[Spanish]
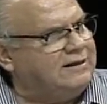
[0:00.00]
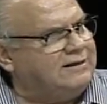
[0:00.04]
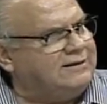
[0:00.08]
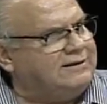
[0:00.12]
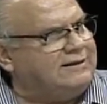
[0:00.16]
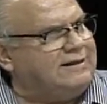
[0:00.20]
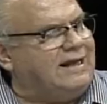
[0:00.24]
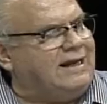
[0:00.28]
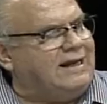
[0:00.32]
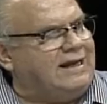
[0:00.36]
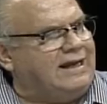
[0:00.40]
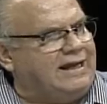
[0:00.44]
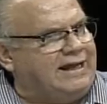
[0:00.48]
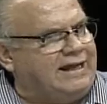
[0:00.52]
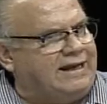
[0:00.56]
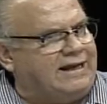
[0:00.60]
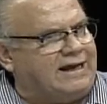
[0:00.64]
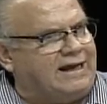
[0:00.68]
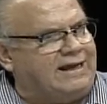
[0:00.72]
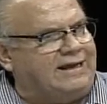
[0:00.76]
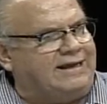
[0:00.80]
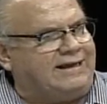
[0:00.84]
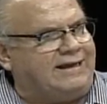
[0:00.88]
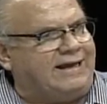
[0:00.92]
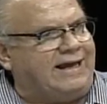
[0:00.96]
de leer.
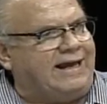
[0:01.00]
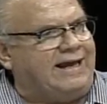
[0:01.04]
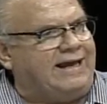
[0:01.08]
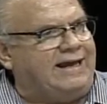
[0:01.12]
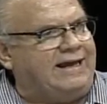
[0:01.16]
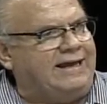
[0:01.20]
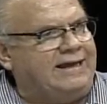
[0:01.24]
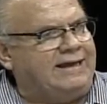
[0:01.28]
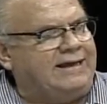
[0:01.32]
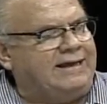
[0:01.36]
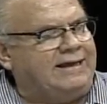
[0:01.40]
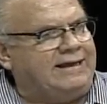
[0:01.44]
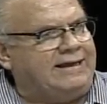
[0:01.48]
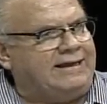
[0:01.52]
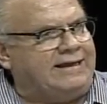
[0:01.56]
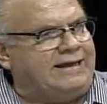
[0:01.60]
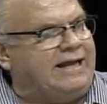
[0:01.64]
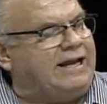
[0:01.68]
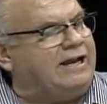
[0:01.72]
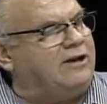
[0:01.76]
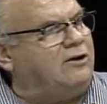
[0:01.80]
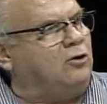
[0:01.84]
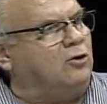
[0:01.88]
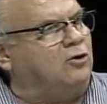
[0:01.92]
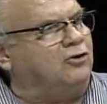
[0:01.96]
Hay que
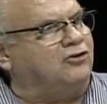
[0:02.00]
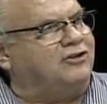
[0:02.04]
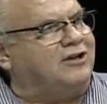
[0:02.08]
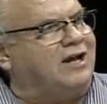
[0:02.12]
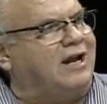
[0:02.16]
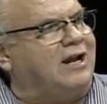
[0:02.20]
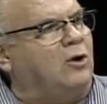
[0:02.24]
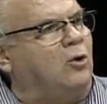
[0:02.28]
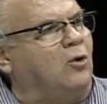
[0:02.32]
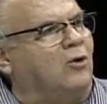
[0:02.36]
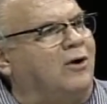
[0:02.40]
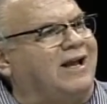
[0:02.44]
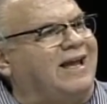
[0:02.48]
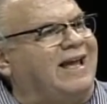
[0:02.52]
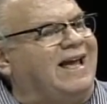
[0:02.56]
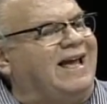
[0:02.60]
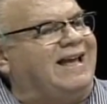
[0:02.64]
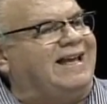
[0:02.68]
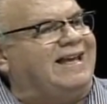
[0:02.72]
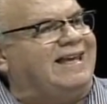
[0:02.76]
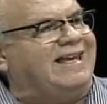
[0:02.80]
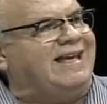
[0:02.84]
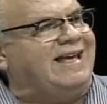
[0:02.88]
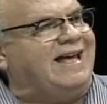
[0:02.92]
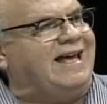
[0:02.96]
irnos a lo que
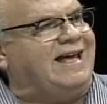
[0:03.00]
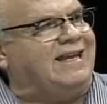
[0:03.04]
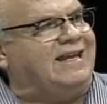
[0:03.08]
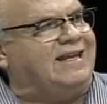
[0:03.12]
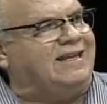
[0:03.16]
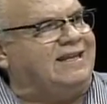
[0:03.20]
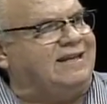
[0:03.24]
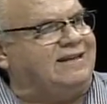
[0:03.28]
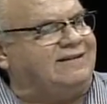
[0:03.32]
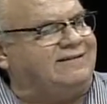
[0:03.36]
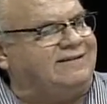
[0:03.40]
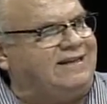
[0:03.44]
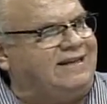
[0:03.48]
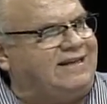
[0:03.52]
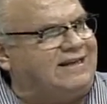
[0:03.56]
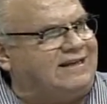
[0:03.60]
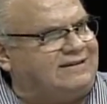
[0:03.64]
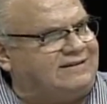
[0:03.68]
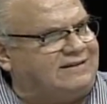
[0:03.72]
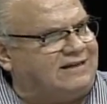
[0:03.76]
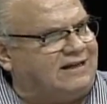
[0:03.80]
quiere decir a